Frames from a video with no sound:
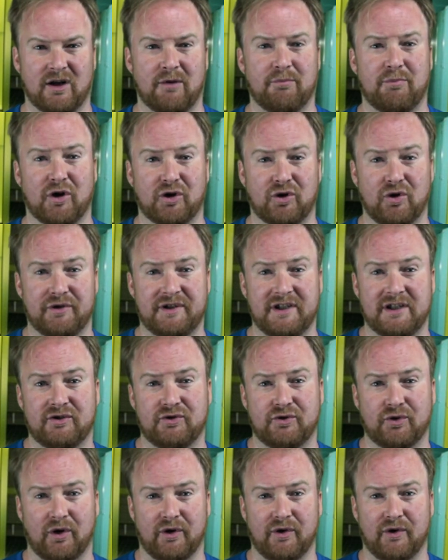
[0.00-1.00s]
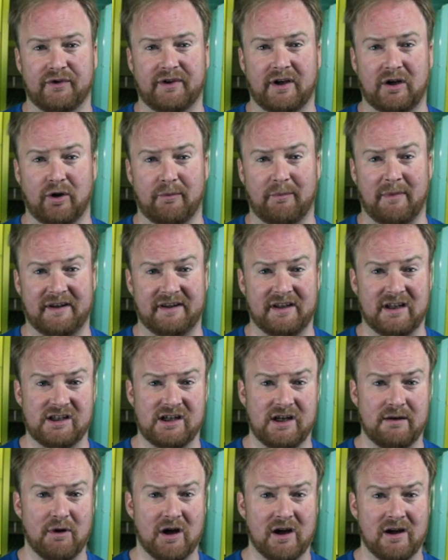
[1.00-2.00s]
remporte le titre sur le 50 mètres nage
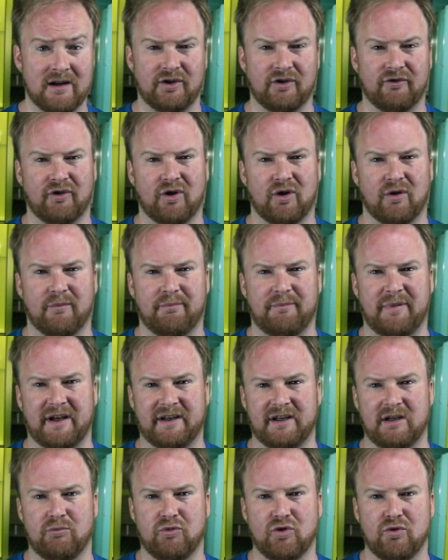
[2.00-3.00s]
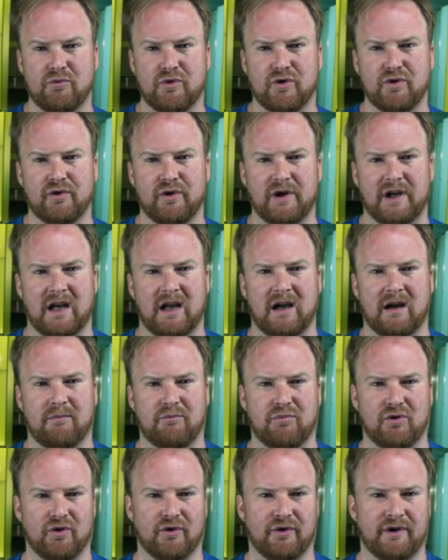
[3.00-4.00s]
libre devant Pernil Blumeux et la
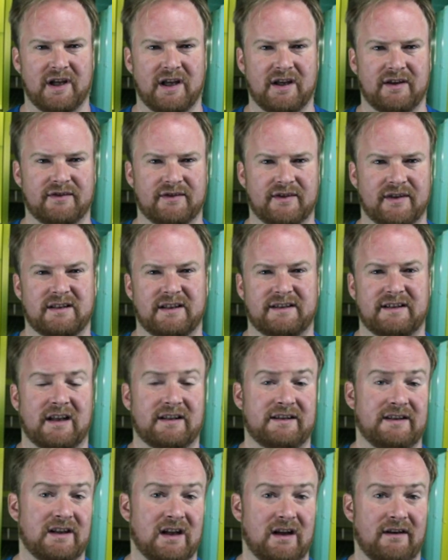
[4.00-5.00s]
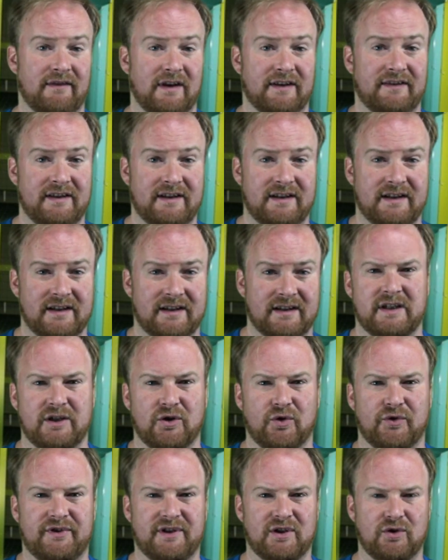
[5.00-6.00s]
polonaise Katarzyna Wazik
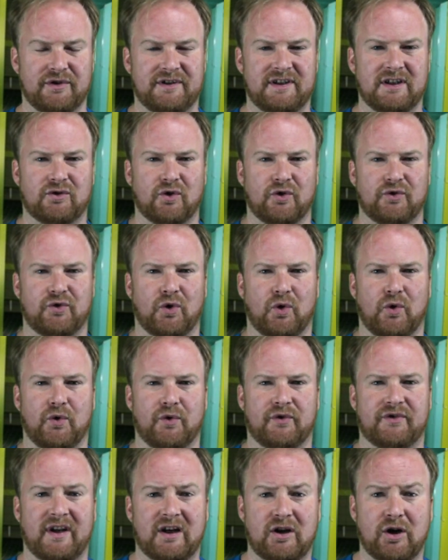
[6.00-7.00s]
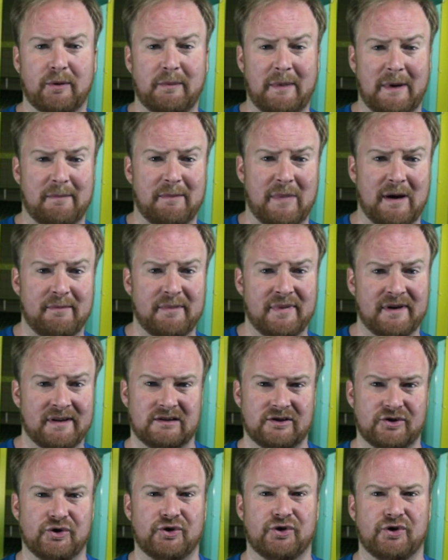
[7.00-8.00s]
et aussi le titre sur le 50 mètres pape
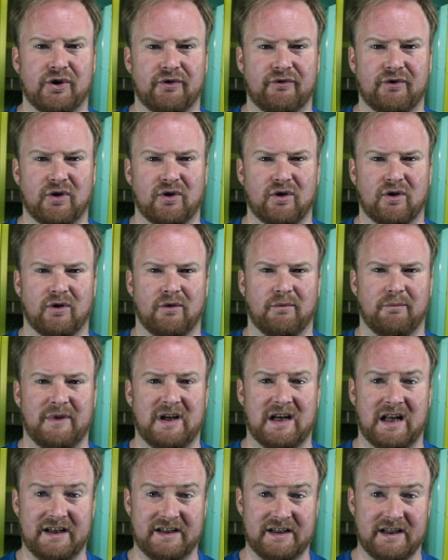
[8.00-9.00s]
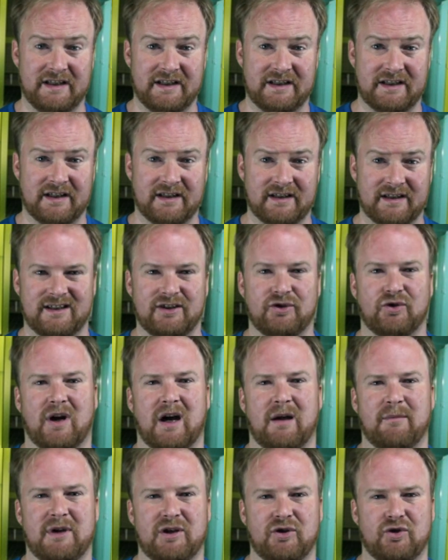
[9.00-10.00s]
juste devant Mélanie Hennig, qui nous
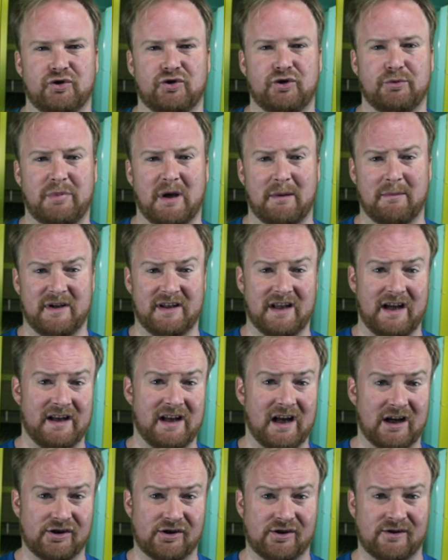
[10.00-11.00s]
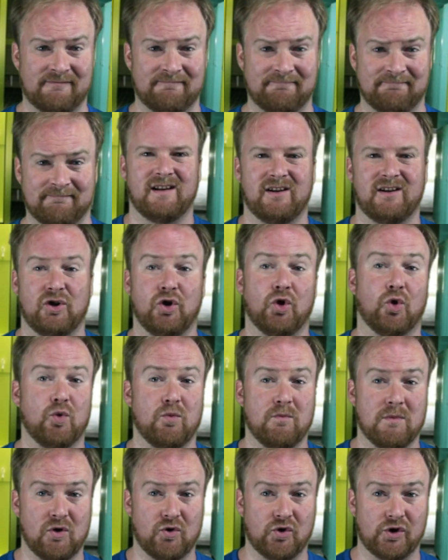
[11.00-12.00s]
ramène une super médaille d'argent le
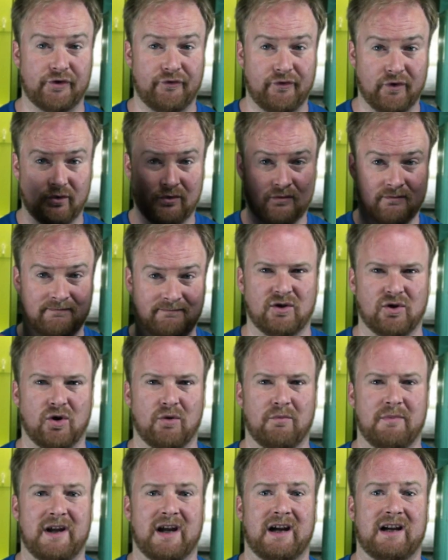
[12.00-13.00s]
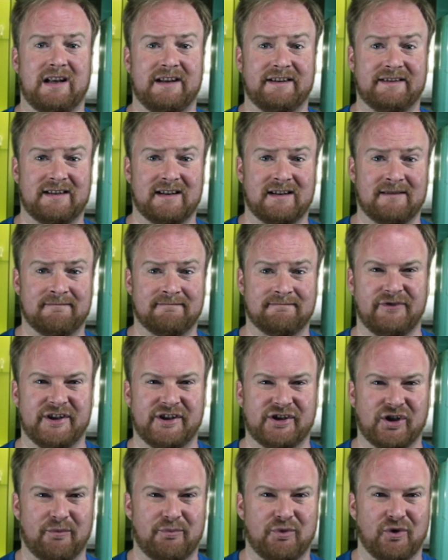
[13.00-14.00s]
Roumain aux cheveux longs, Robert Glinta,
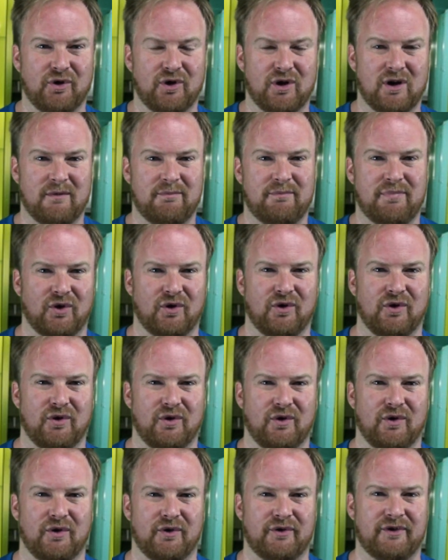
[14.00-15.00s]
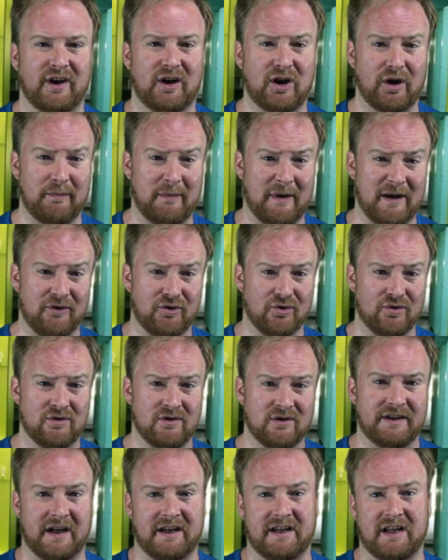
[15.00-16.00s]
vice-champion d'Europe sur le 50 mètres
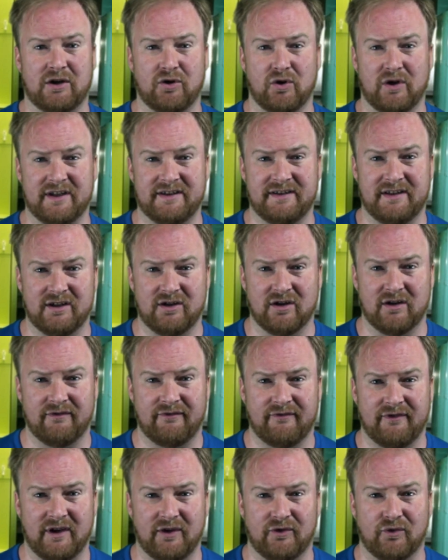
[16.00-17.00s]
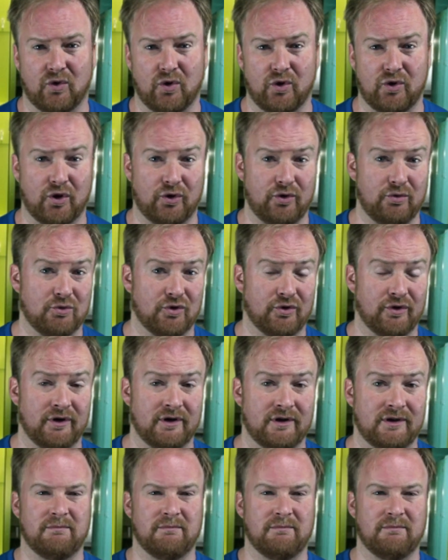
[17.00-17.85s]
d'eau, derrière Kolesnikov et son record du monde,